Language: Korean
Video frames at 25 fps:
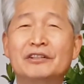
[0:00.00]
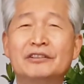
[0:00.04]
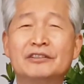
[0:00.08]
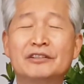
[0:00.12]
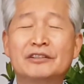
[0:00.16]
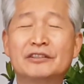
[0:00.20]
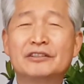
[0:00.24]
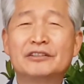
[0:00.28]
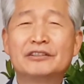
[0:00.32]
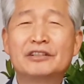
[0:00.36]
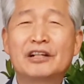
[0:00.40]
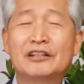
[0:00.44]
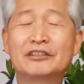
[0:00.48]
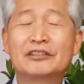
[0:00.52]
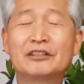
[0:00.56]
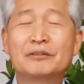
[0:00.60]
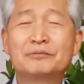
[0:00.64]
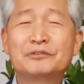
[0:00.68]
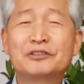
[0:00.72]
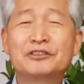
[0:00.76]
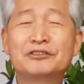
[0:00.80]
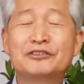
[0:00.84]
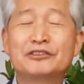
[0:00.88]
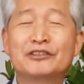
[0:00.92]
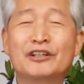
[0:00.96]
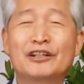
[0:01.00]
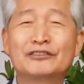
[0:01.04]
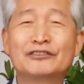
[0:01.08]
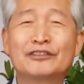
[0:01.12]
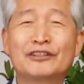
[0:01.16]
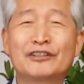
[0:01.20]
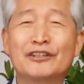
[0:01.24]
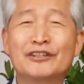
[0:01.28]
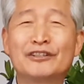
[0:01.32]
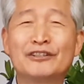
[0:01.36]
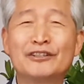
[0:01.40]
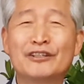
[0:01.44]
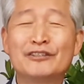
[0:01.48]
어, 날 때부터
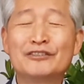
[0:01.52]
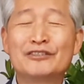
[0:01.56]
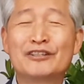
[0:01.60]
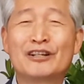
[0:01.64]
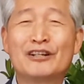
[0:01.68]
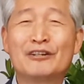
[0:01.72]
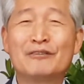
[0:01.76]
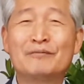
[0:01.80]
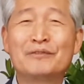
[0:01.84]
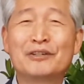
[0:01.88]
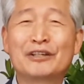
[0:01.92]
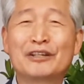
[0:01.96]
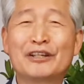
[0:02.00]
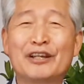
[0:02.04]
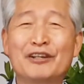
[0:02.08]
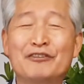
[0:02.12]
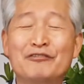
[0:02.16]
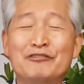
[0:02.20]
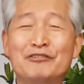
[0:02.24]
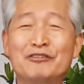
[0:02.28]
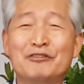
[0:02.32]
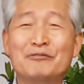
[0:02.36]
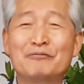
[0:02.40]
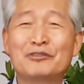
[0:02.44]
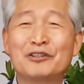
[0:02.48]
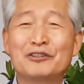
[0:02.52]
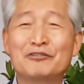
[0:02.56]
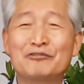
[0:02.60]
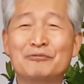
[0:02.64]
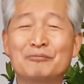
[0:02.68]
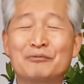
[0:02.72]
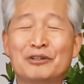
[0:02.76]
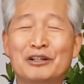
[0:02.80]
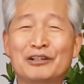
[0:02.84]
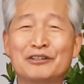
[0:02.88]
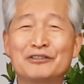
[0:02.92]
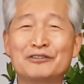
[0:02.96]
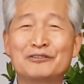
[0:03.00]
시각장애인 된 사람에게 예수님
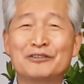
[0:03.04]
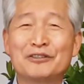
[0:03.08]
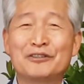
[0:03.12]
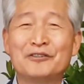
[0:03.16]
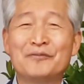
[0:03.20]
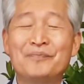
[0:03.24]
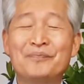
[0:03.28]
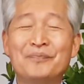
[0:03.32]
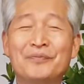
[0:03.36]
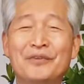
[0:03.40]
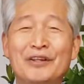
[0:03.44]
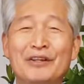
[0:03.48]
뭐라고 하셨어요?